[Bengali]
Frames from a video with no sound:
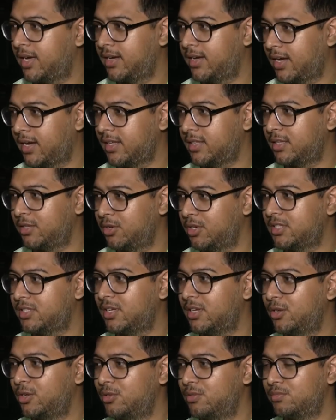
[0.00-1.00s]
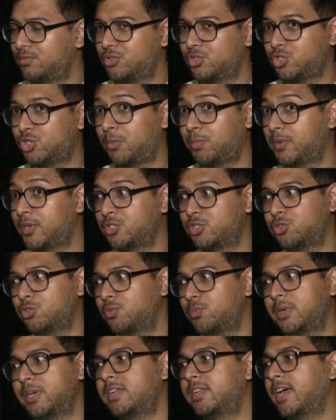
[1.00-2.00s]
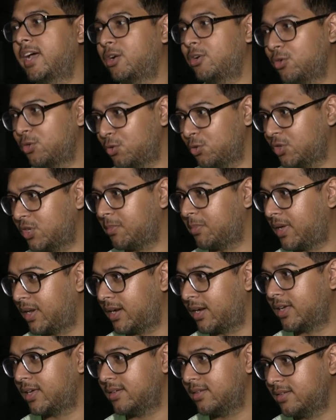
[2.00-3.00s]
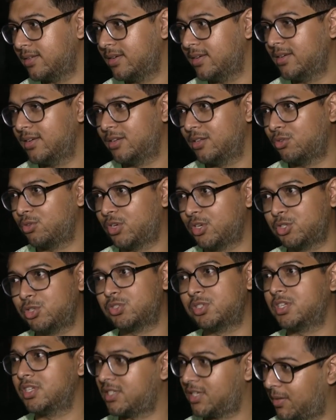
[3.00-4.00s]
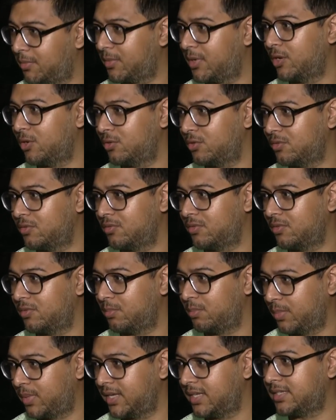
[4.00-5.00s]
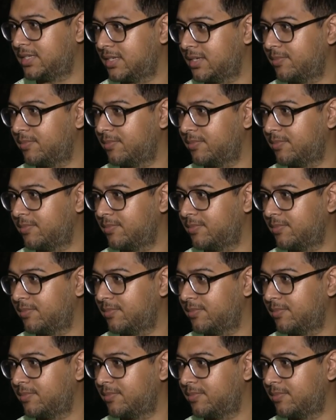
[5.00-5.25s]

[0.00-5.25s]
আগে ডাকাতি হয়েছিল সব কিছু বিক্রি এখনও করতে পারে নাই তো কিছু জিনিস আমরাও পেয়েছি